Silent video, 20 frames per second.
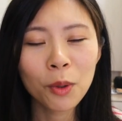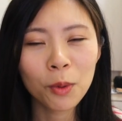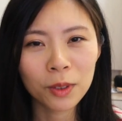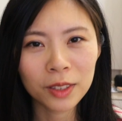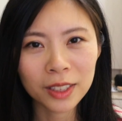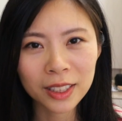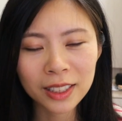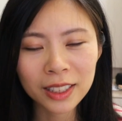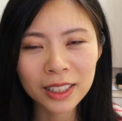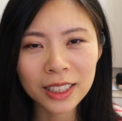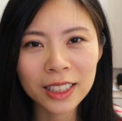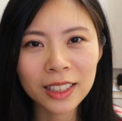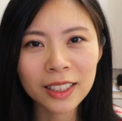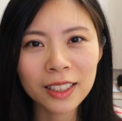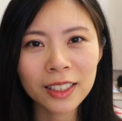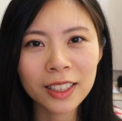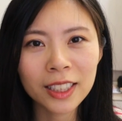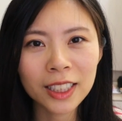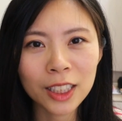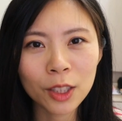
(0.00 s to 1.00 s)
我真心
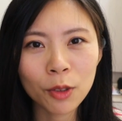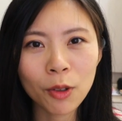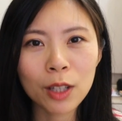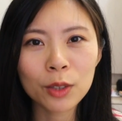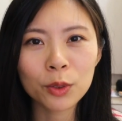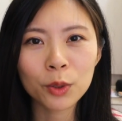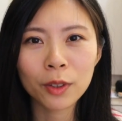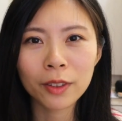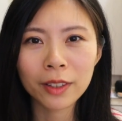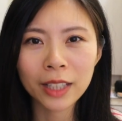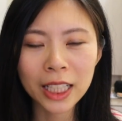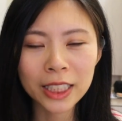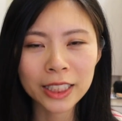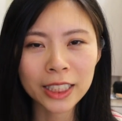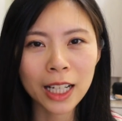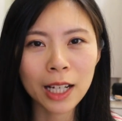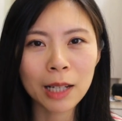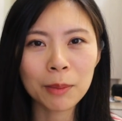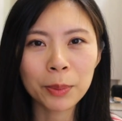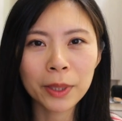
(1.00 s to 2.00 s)
的希望说，大
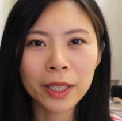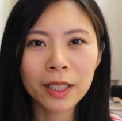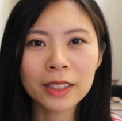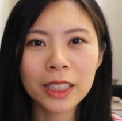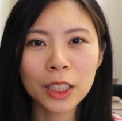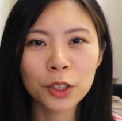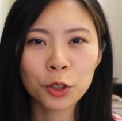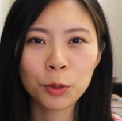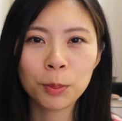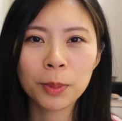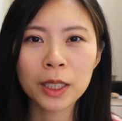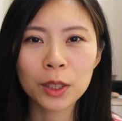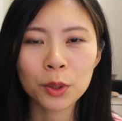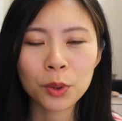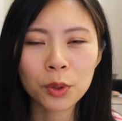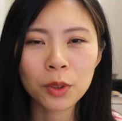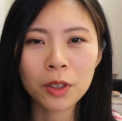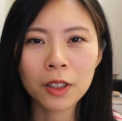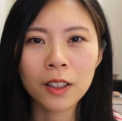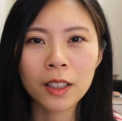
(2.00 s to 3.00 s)
家不要再去比，
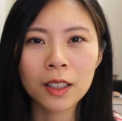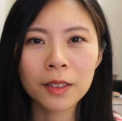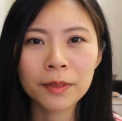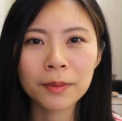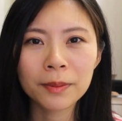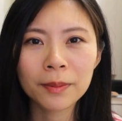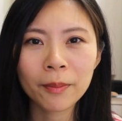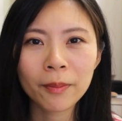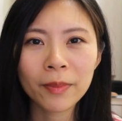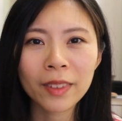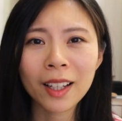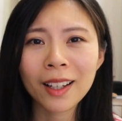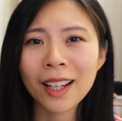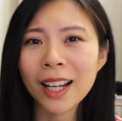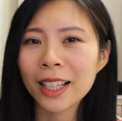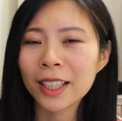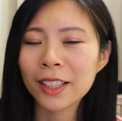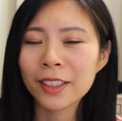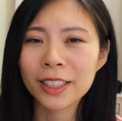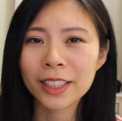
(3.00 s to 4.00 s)
说
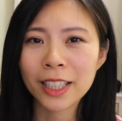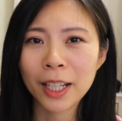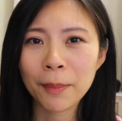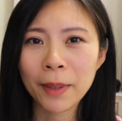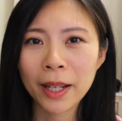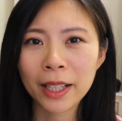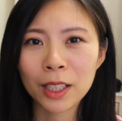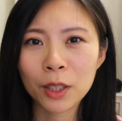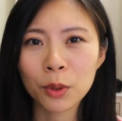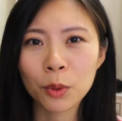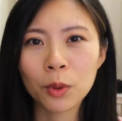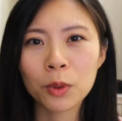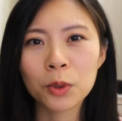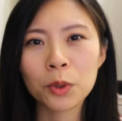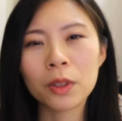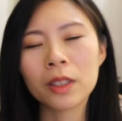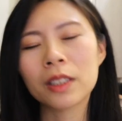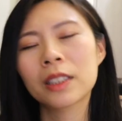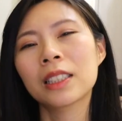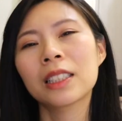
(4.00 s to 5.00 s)
看到谁赔的多，
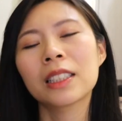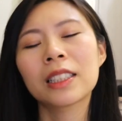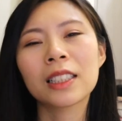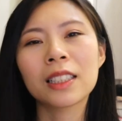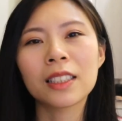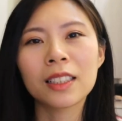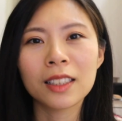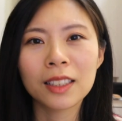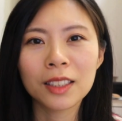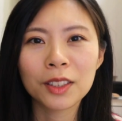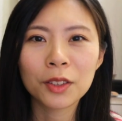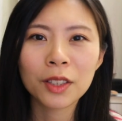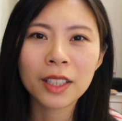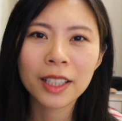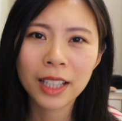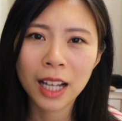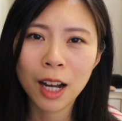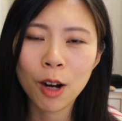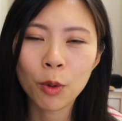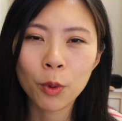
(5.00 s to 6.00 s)
觉得自己就
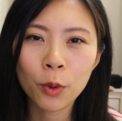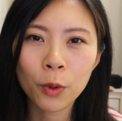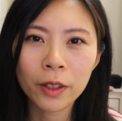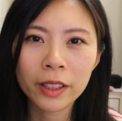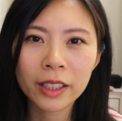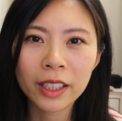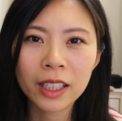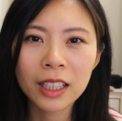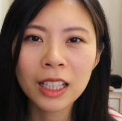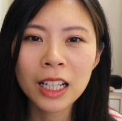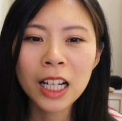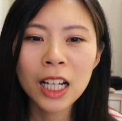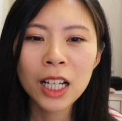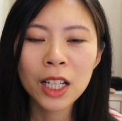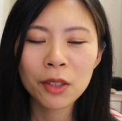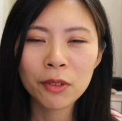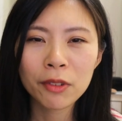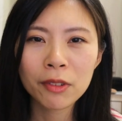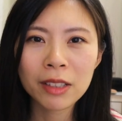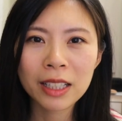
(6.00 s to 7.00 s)
可以好过一点。
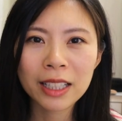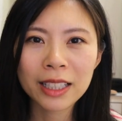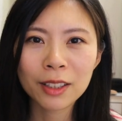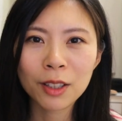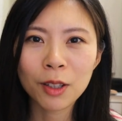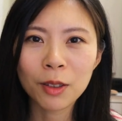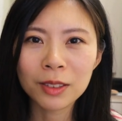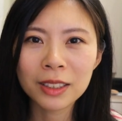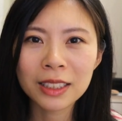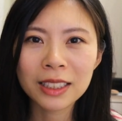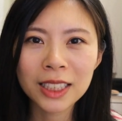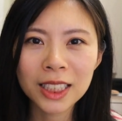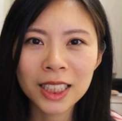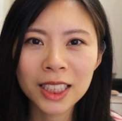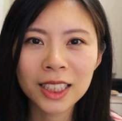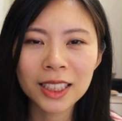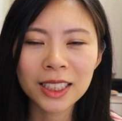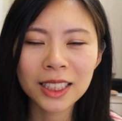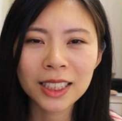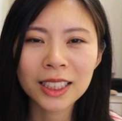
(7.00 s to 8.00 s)
因为投资
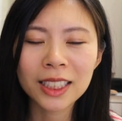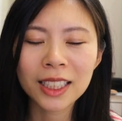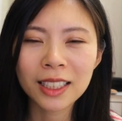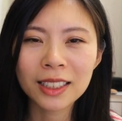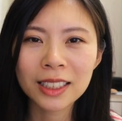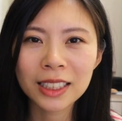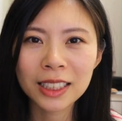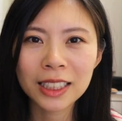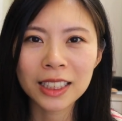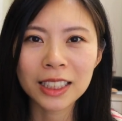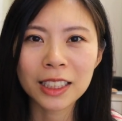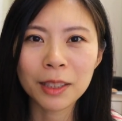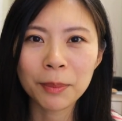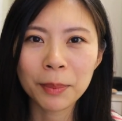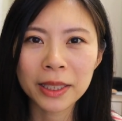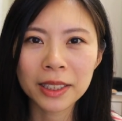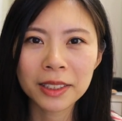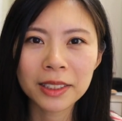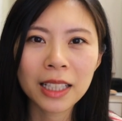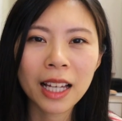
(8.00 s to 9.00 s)
是自己跟自己的
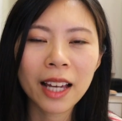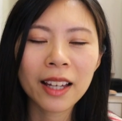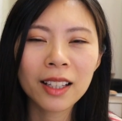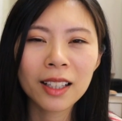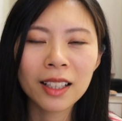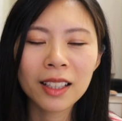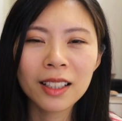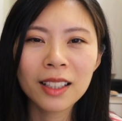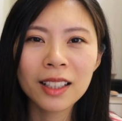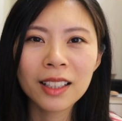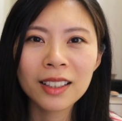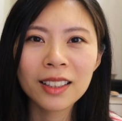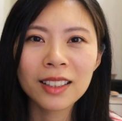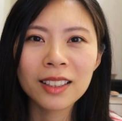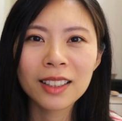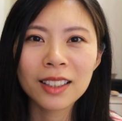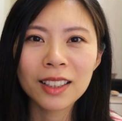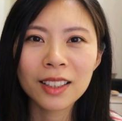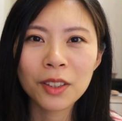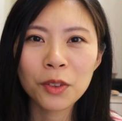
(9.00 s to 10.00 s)
比赛。
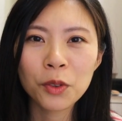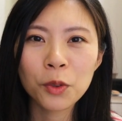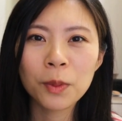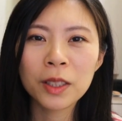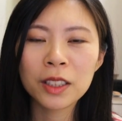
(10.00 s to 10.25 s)
我